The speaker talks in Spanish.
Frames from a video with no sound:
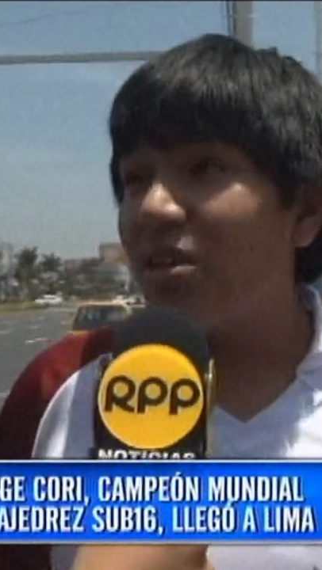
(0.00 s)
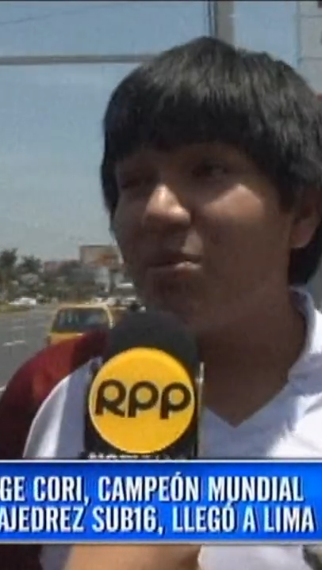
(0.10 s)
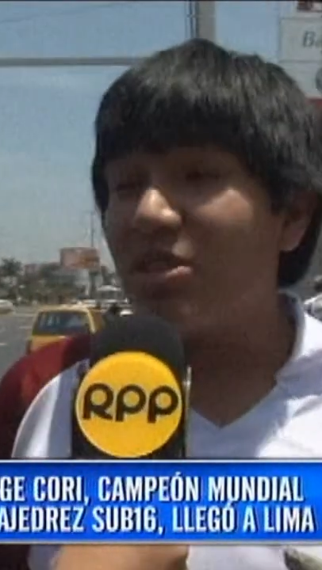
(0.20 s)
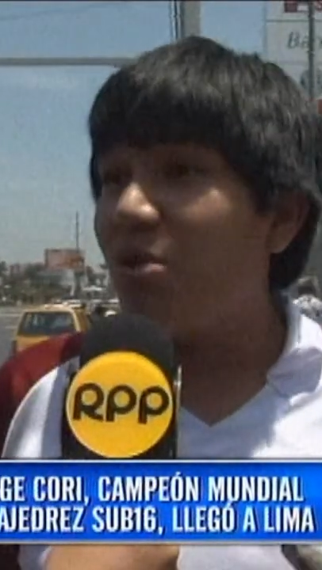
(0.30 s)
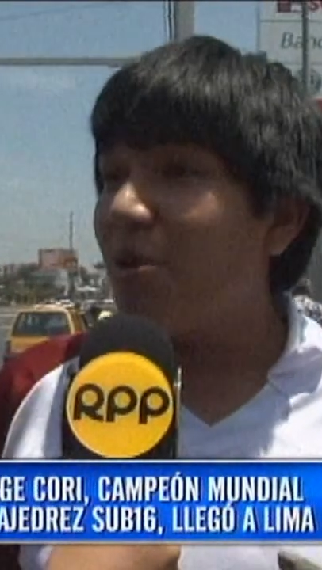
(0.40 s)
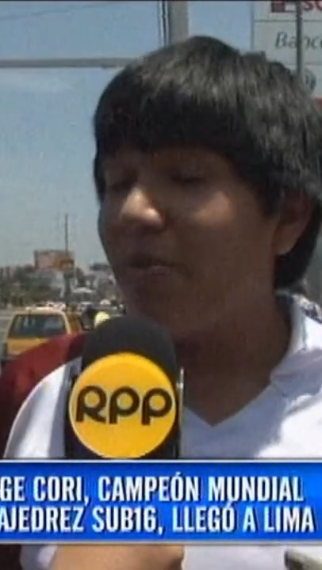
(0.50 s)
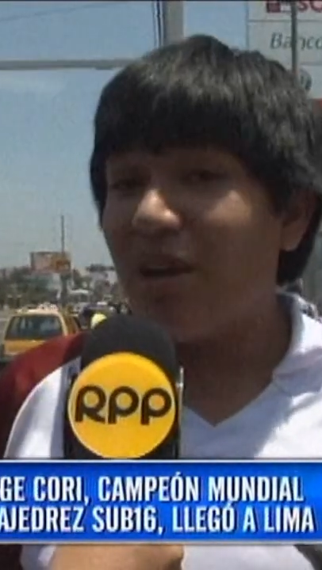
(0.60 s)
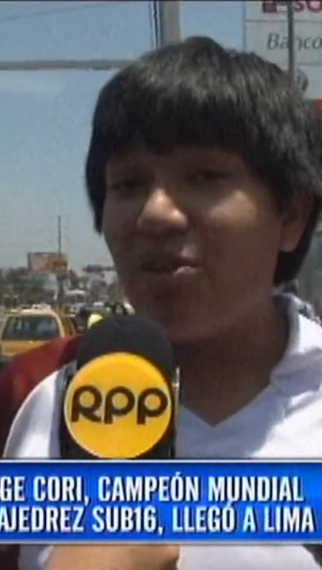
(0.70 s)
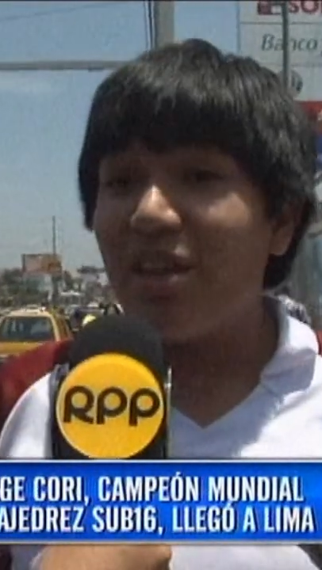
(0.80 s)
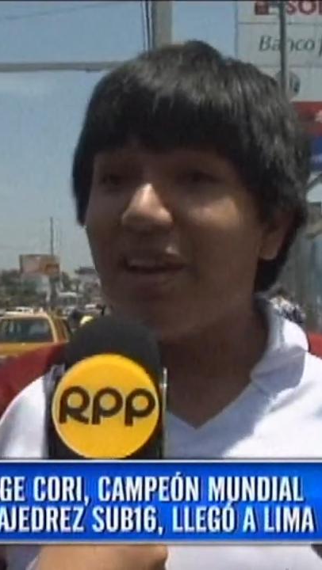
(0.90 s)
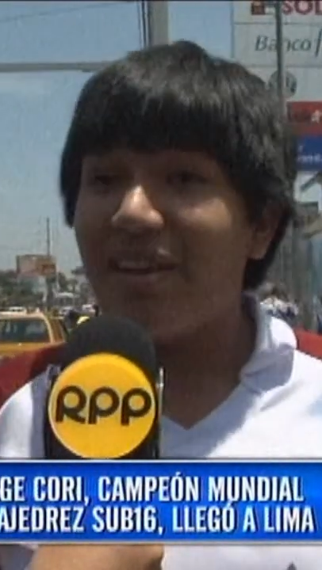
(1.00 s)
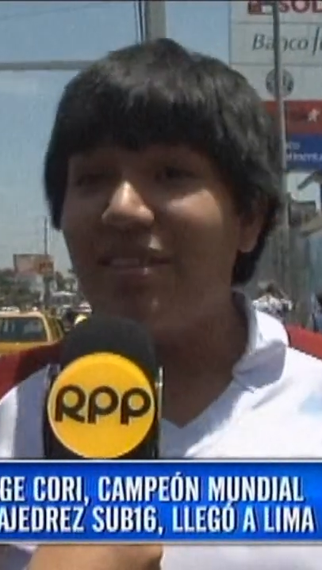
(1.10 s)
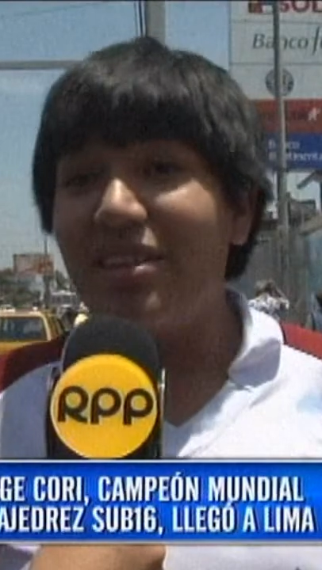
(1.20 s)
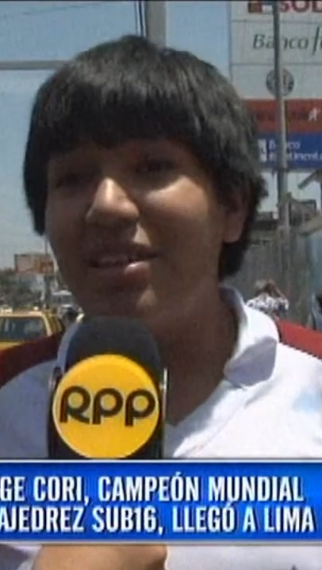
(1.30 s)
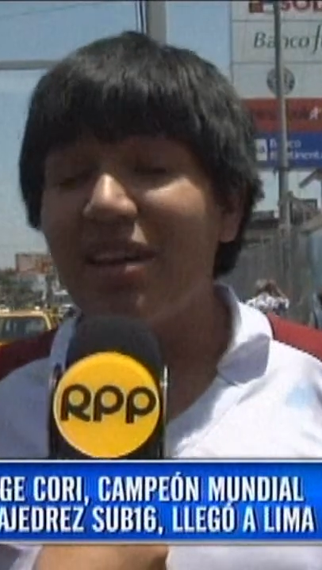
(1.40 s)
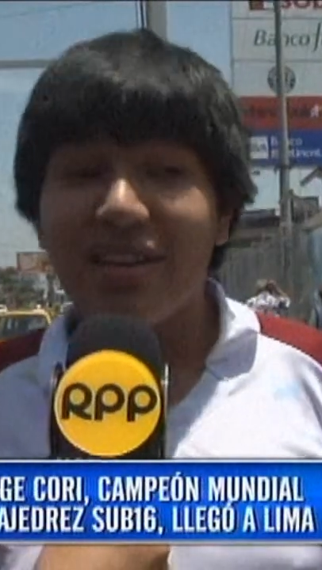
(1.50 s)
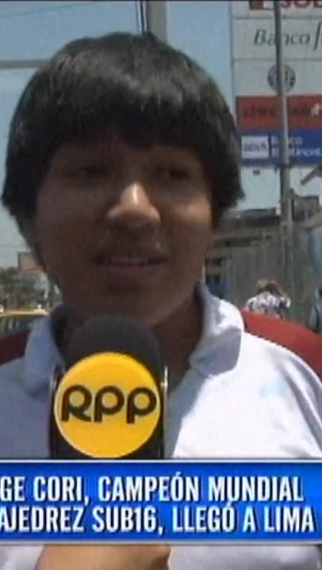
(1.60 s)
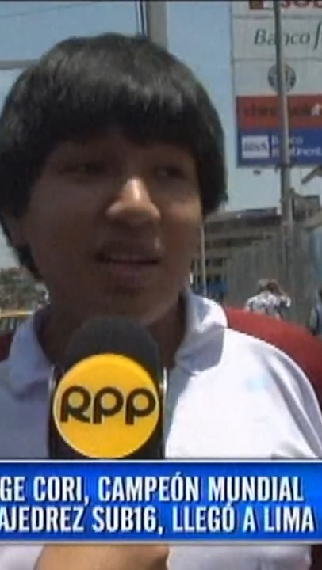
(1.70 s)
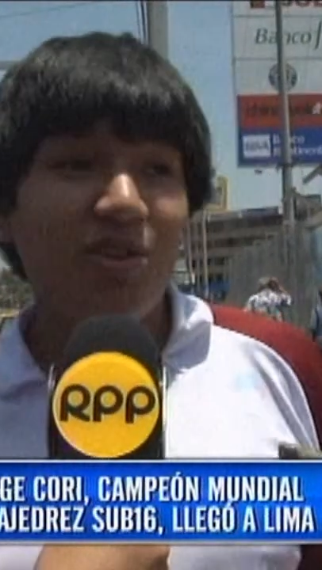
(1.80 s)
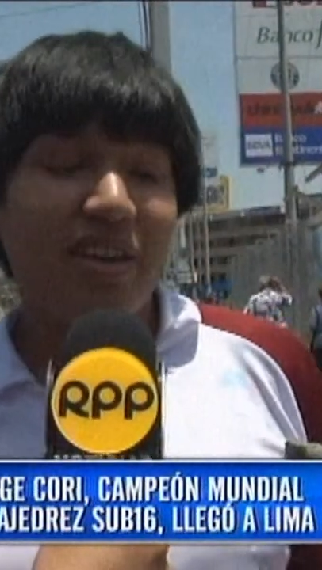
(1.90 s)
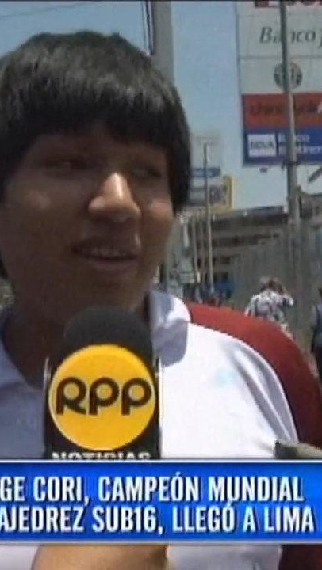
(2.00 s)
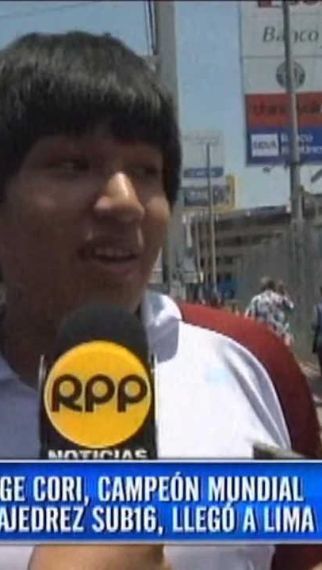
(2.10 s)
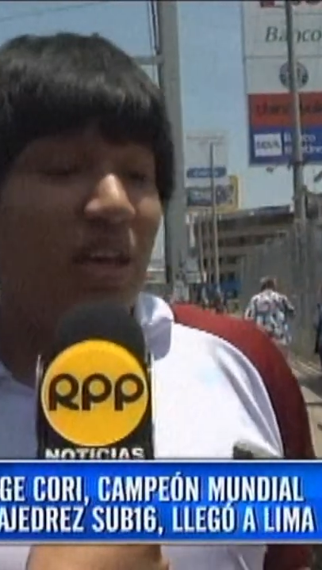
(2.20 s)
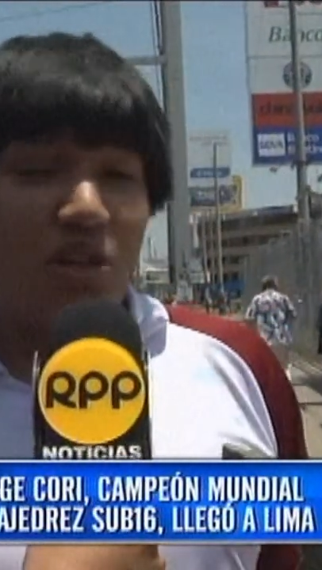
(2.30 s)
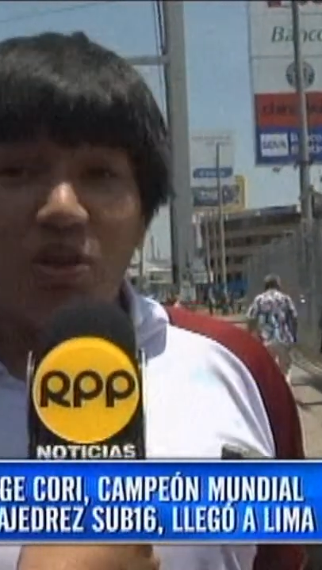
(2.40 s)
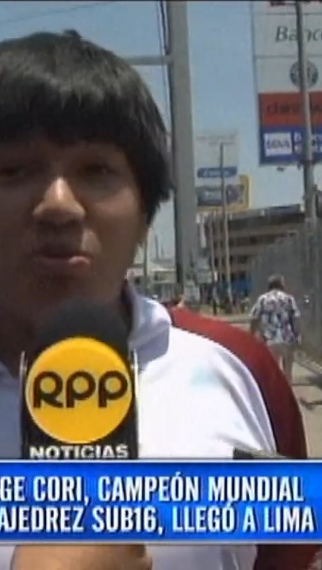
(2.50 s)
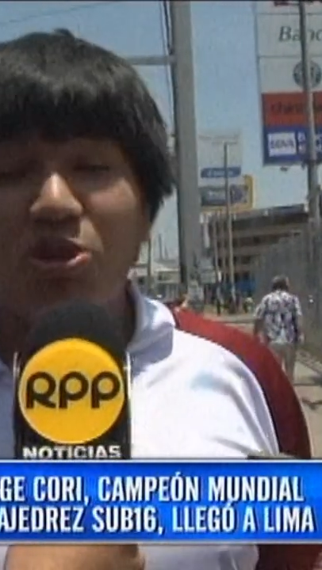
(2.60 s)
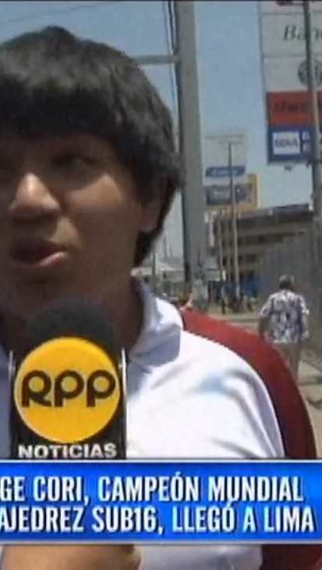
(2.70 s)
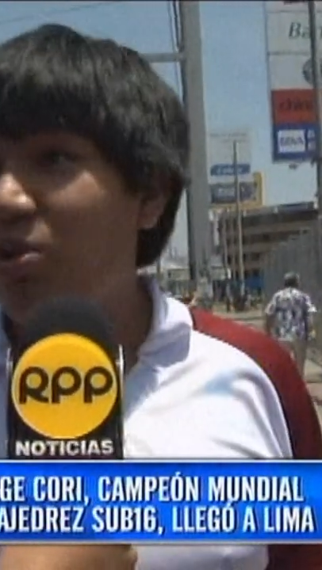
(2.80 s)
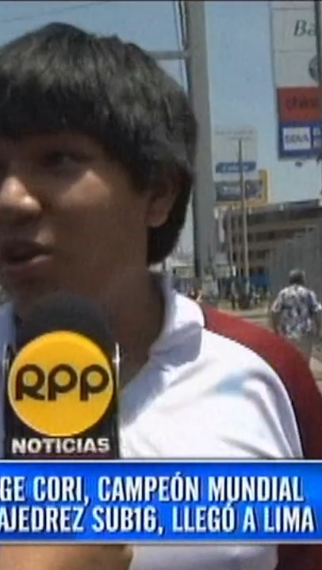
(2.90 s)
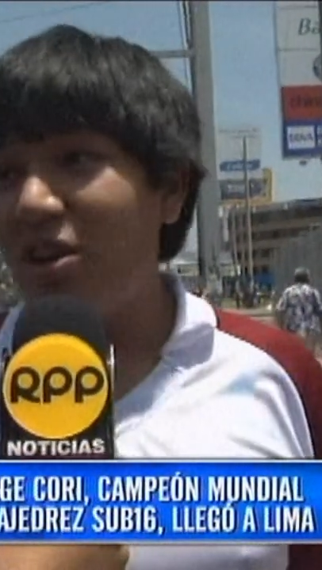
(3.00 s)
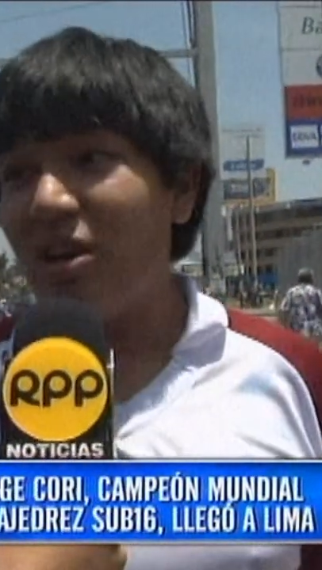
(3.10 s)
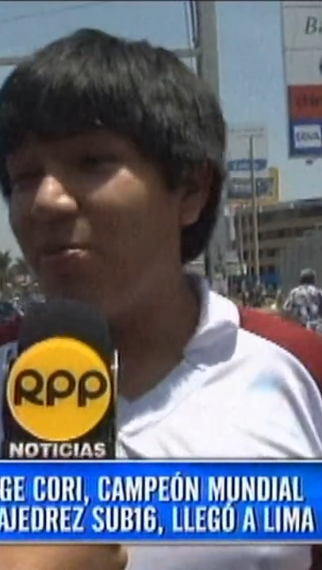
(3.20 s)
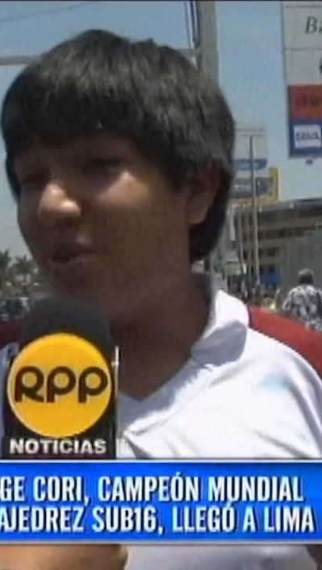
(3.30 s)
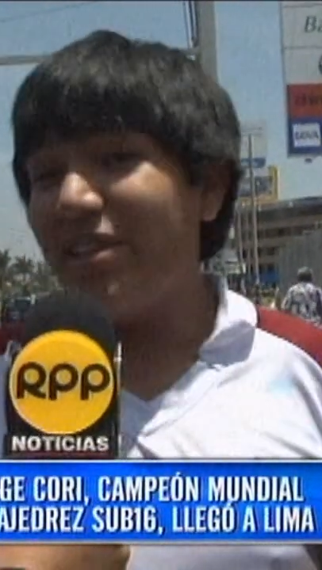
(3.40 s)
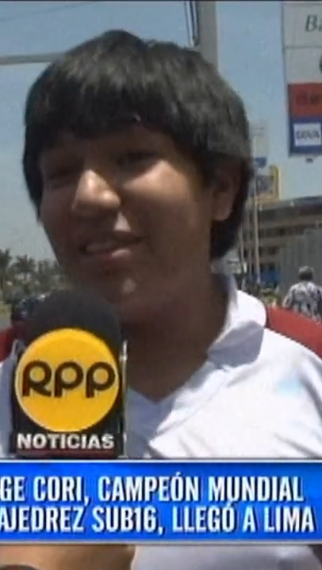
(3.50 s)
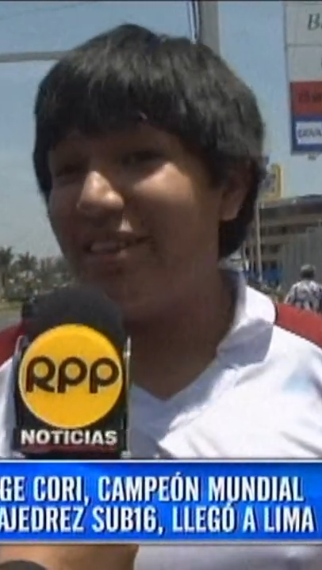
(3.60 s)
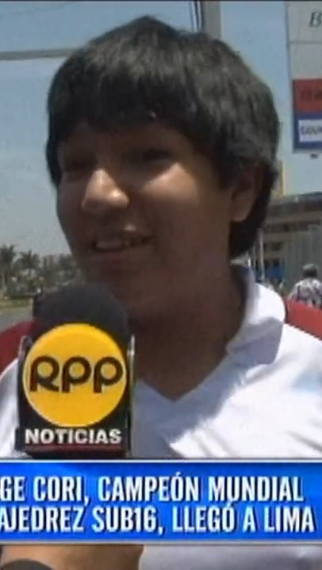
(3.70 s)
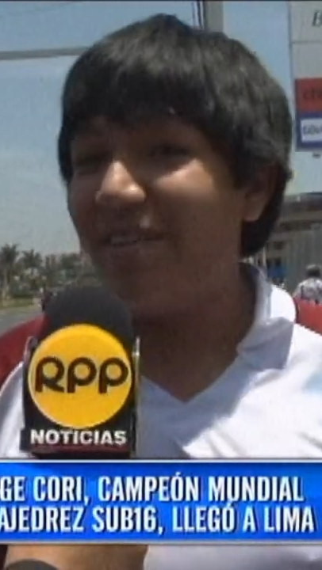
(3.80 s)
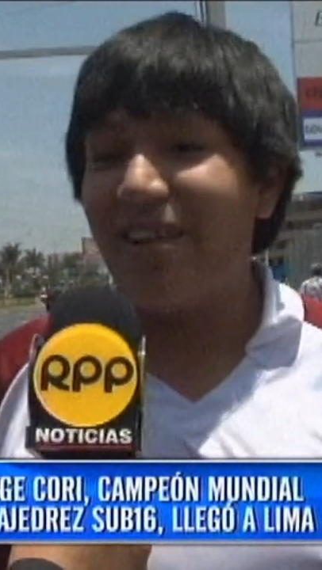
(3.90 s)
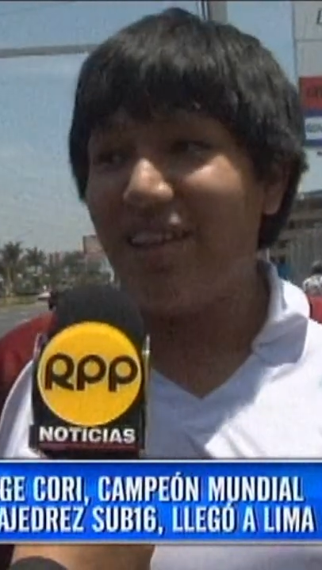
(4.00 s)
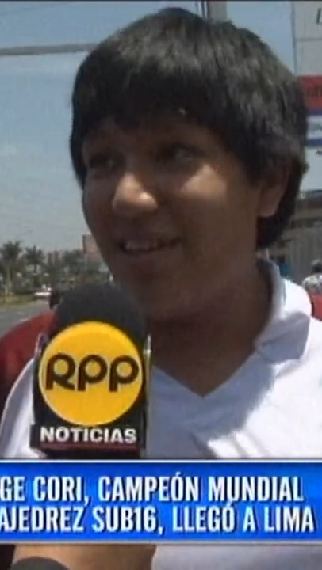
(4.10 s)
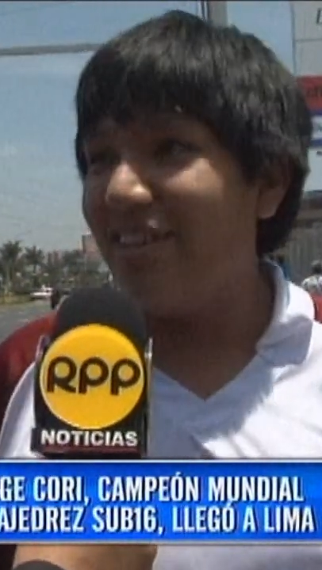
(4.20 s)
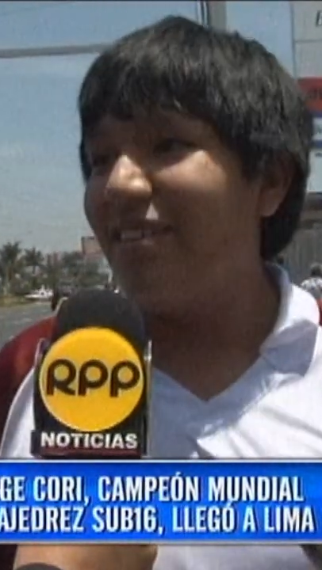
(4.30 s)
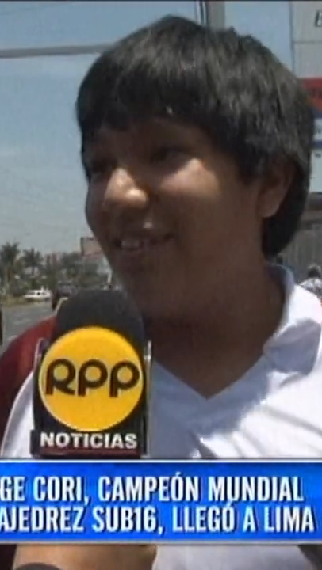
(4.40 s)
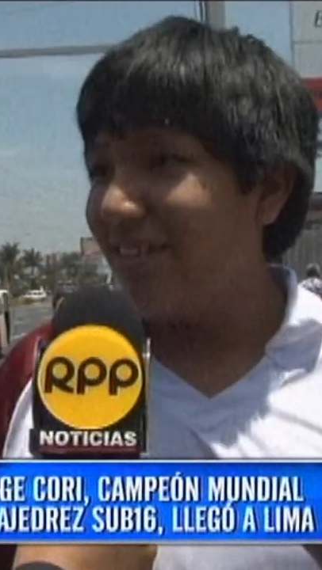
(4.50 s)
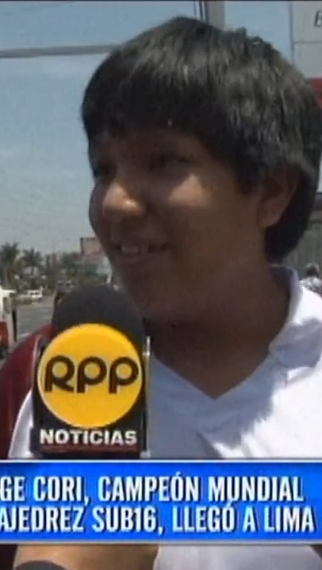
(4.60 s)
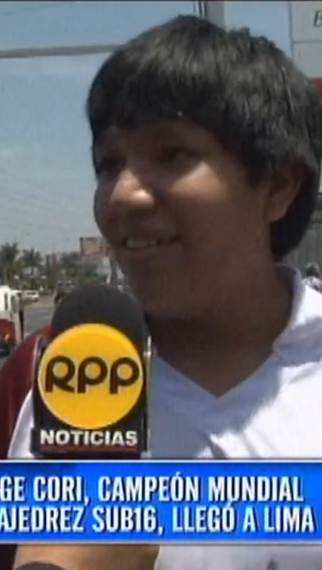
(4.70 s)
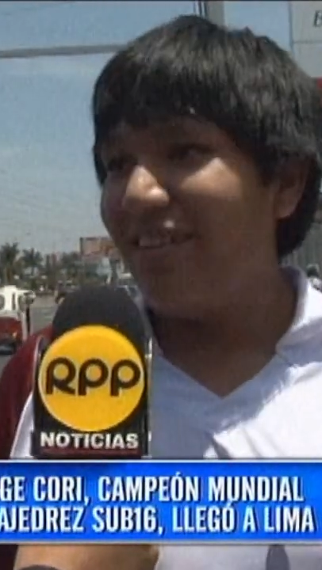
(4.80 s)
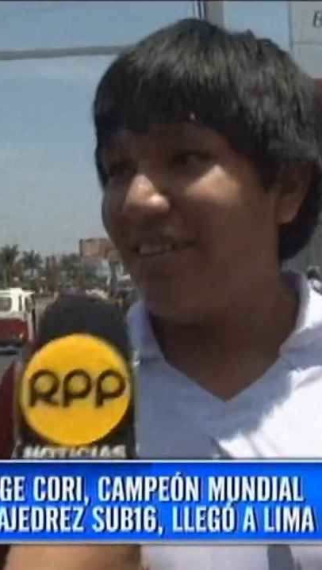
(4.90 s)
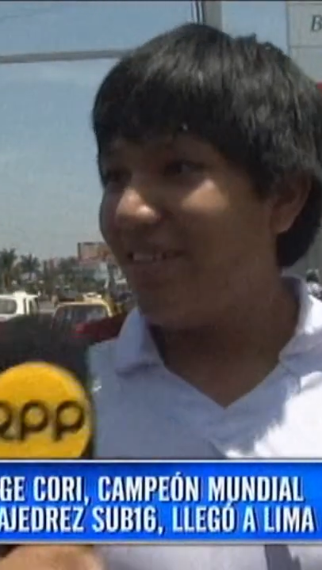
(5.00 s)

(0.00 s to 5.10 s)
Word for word: Todo este año me he estado preparando en Argentina, que es algo que no muchos jugadores lo pueden decir, la verdad.